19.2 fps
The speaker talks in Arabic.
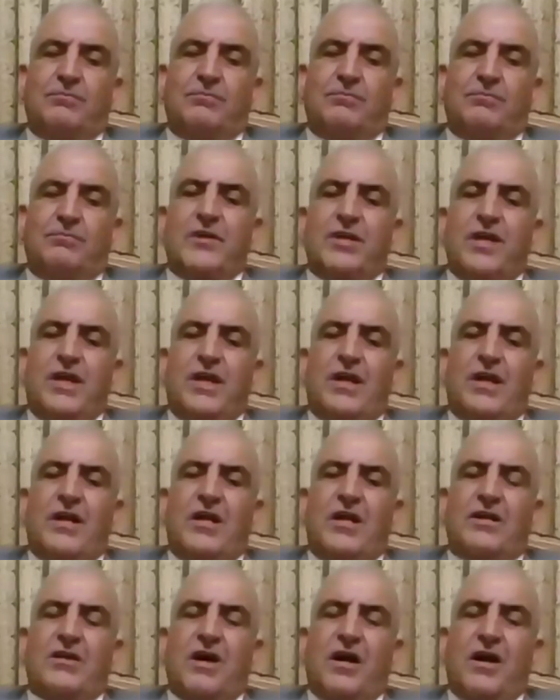وفي
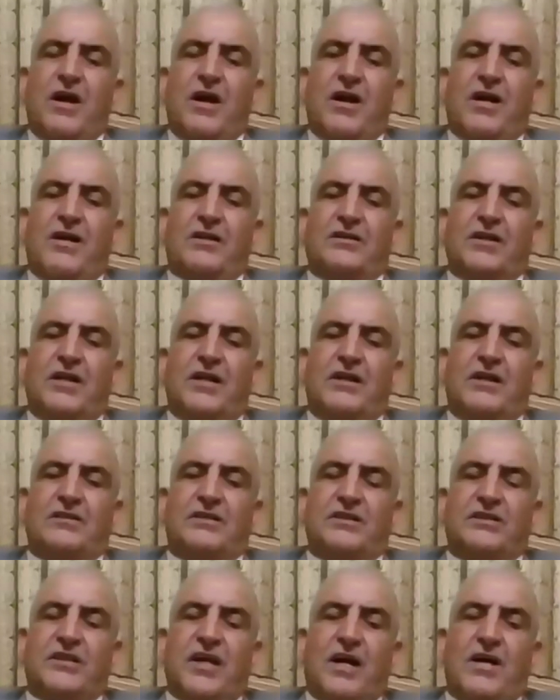ظل القرارات
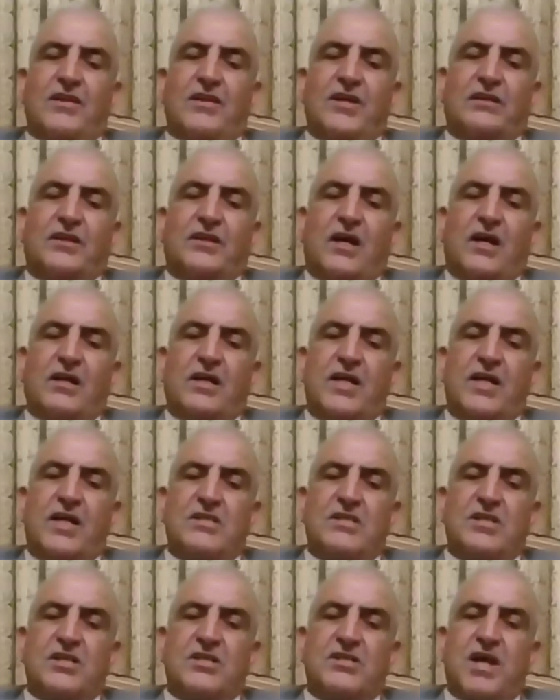التي اتخذتها
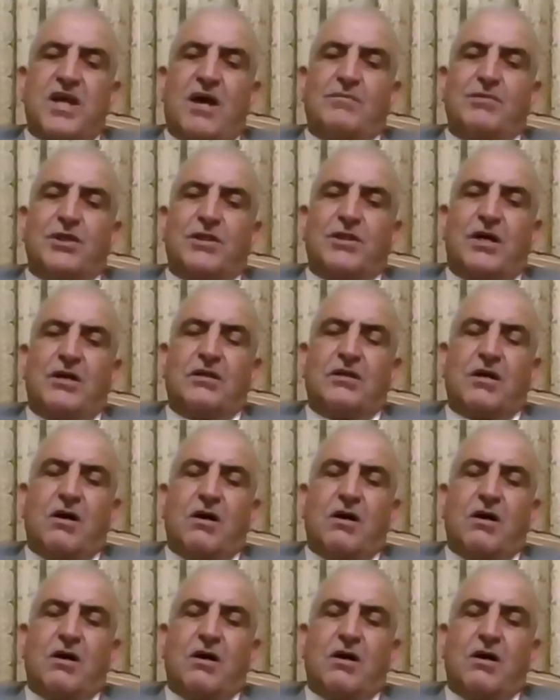الكنيست سابقا